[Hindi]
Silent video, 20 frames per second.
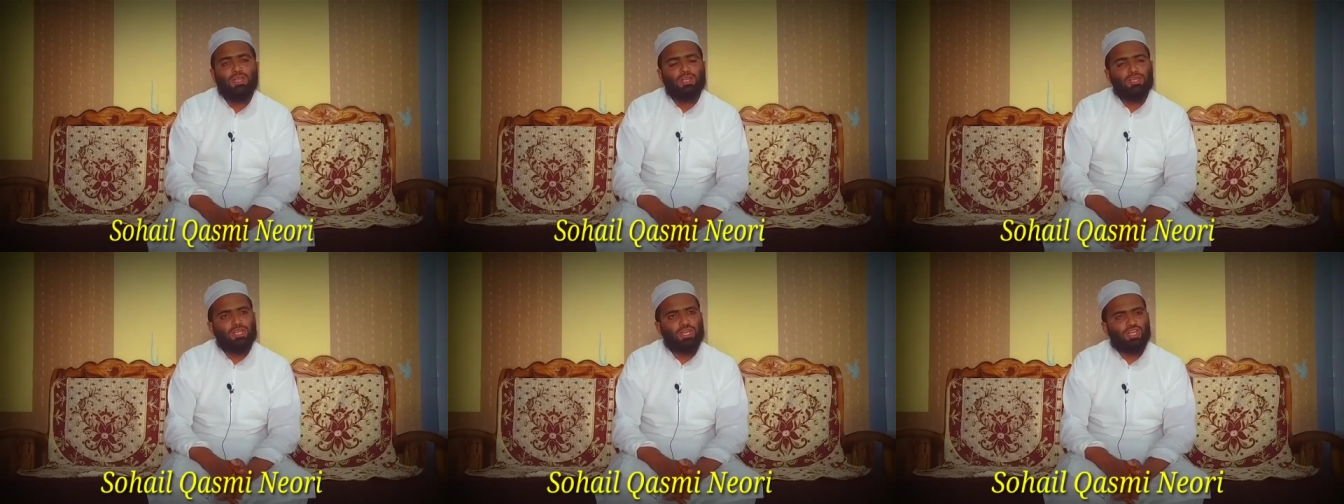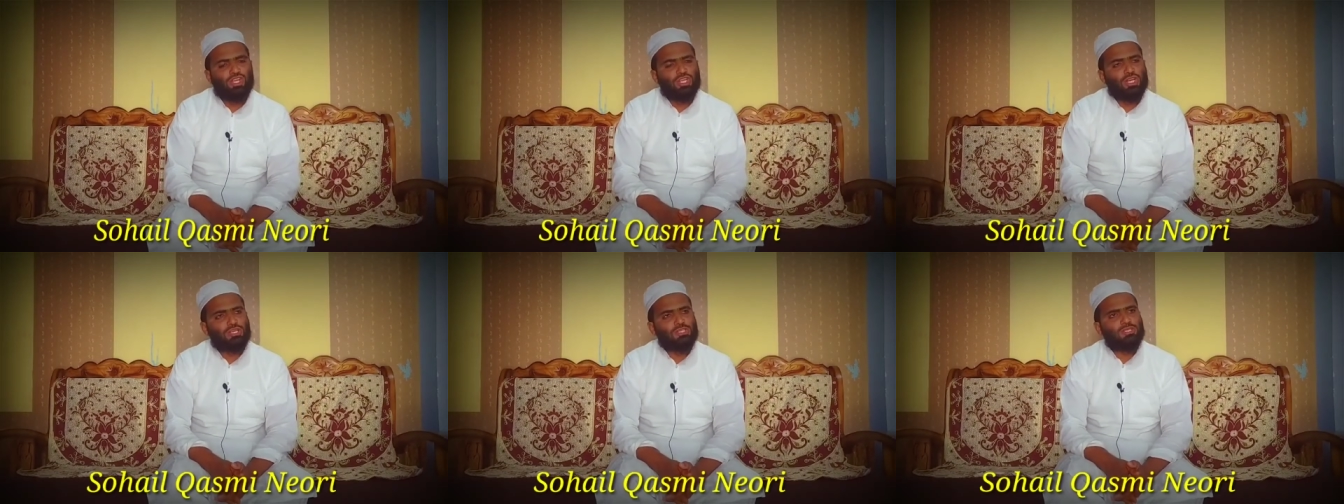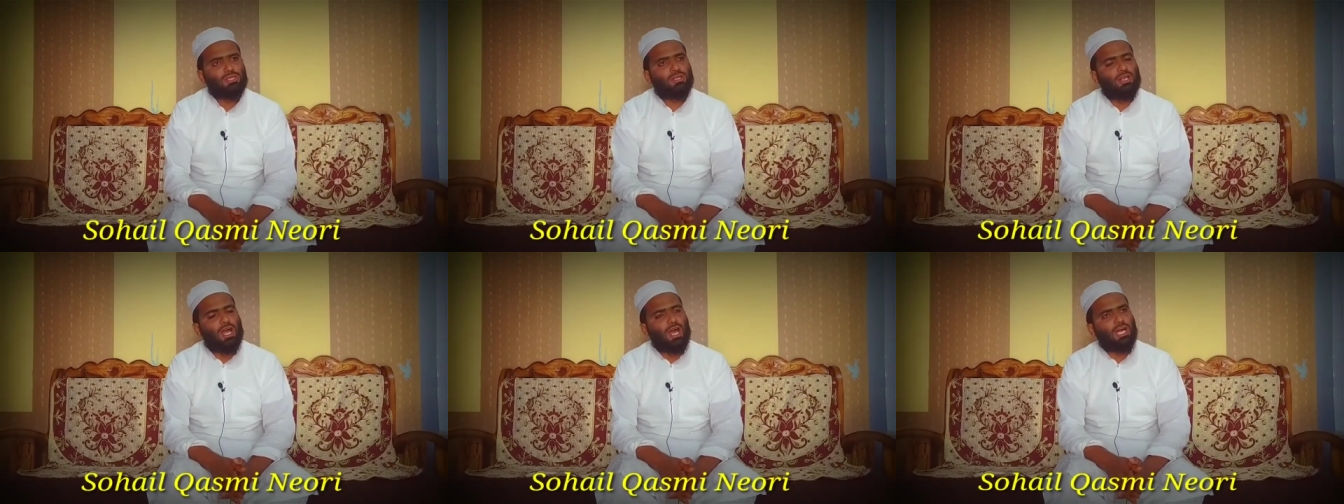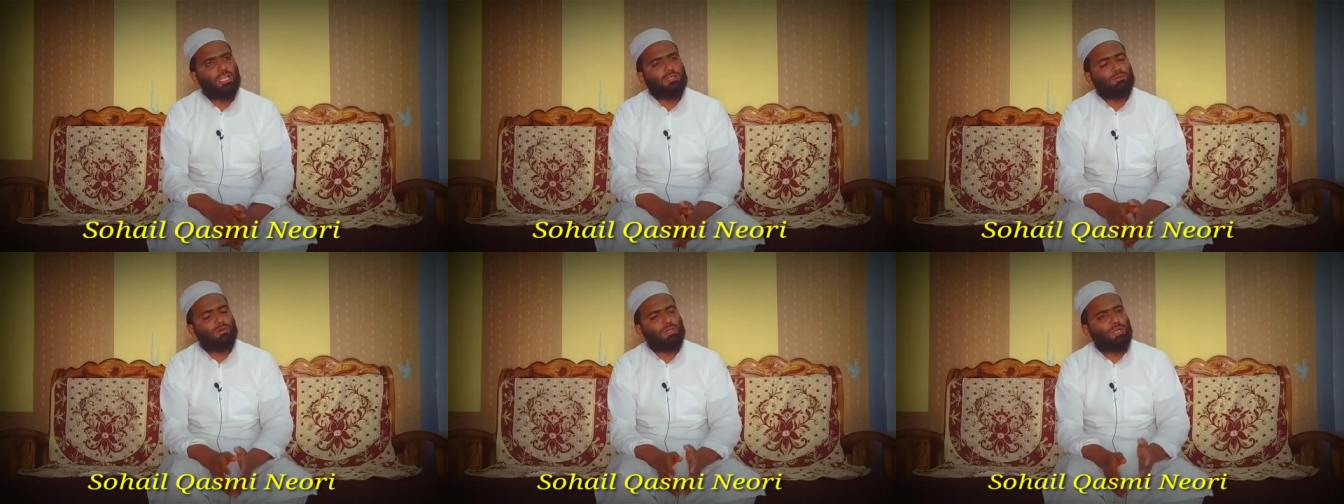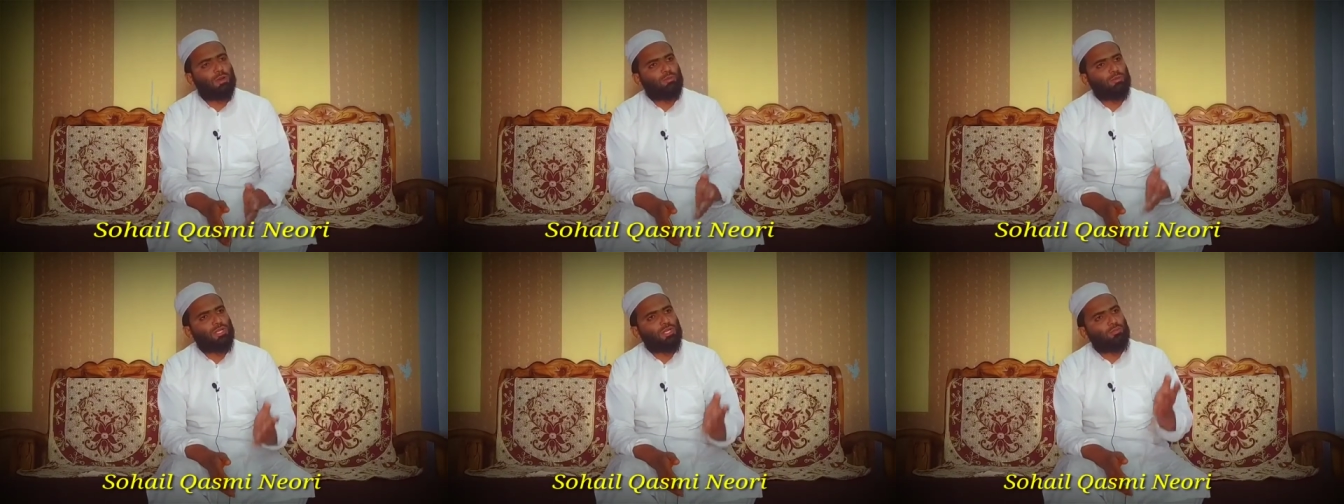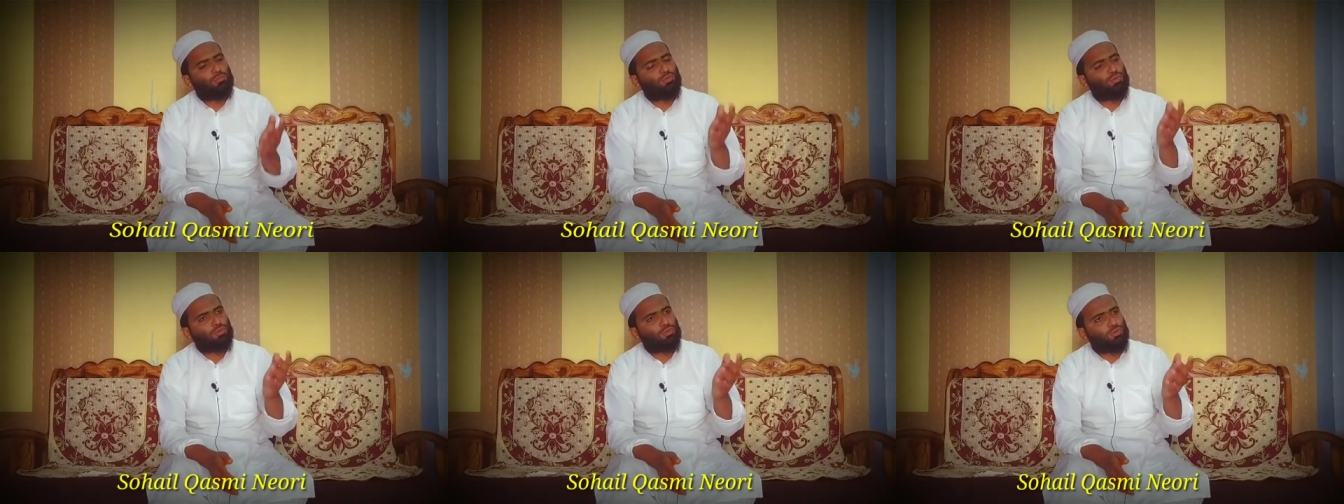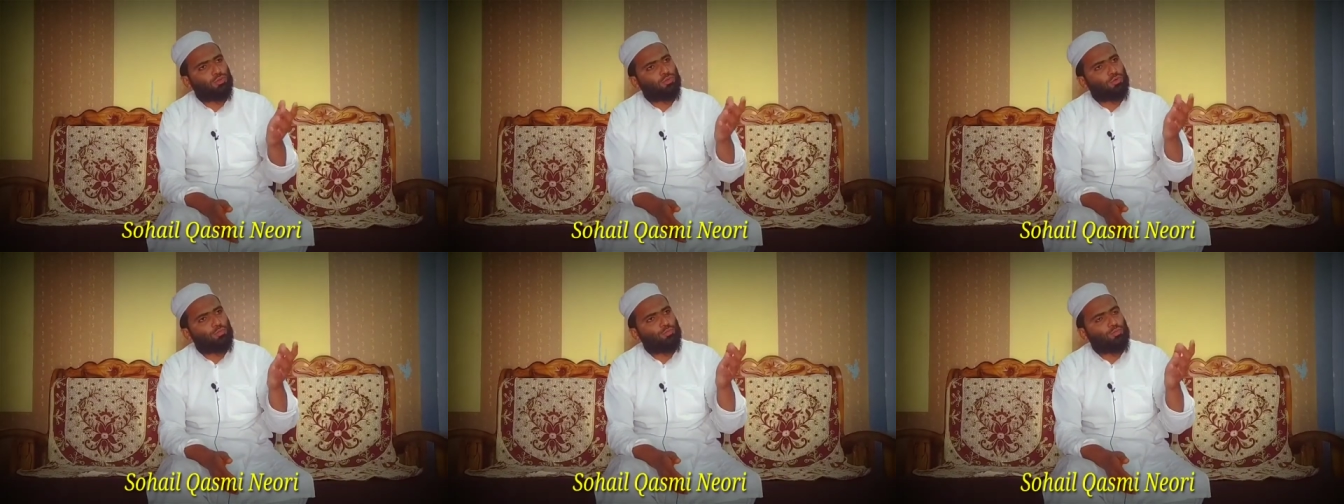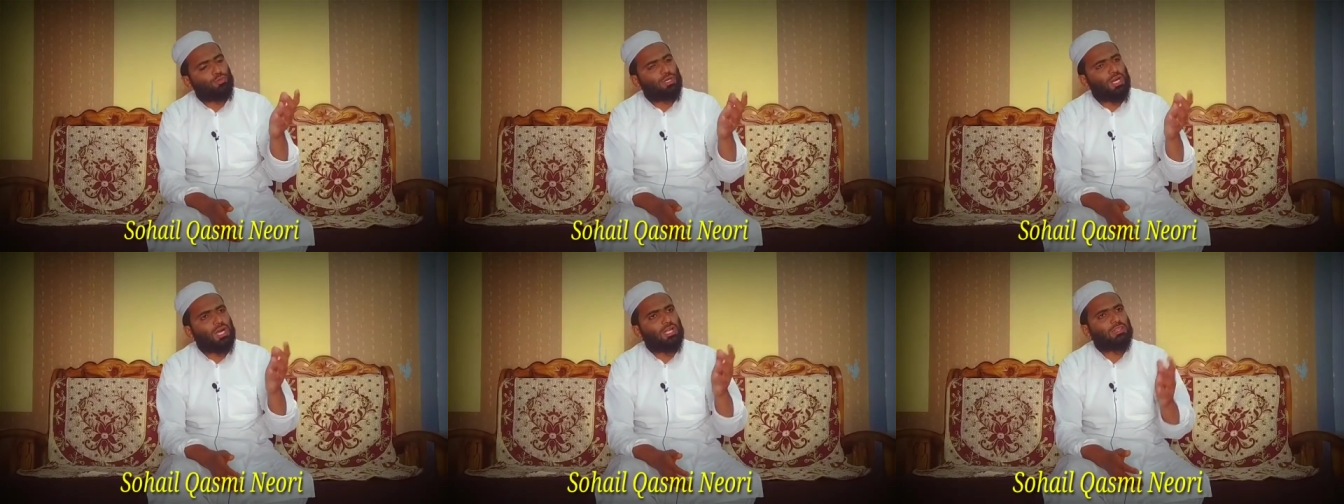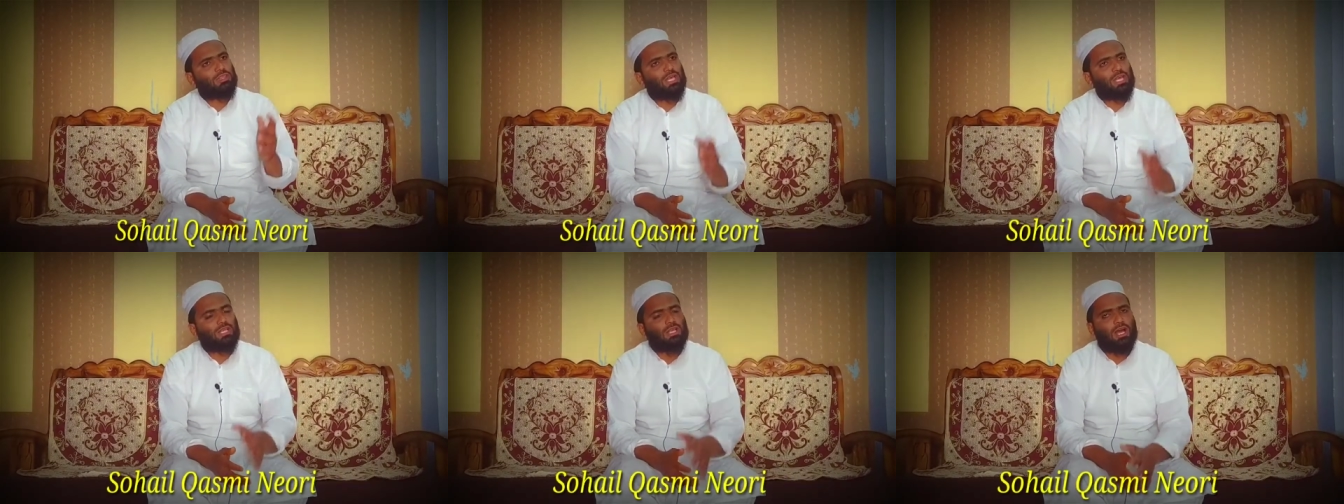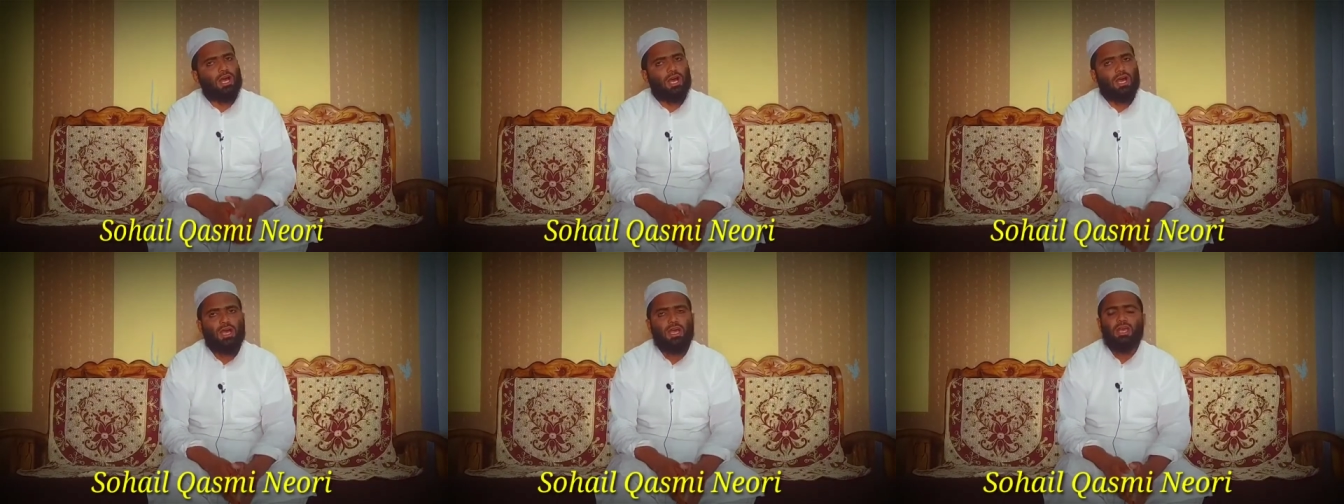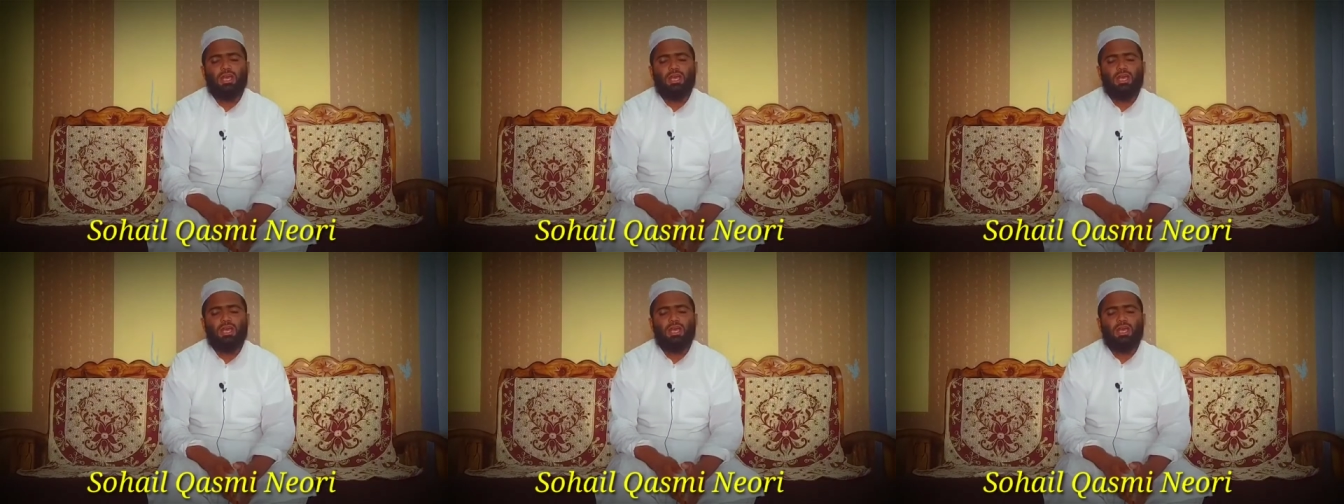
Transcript: यह शख्स रात भर अपने बुतों को पुकारता रहा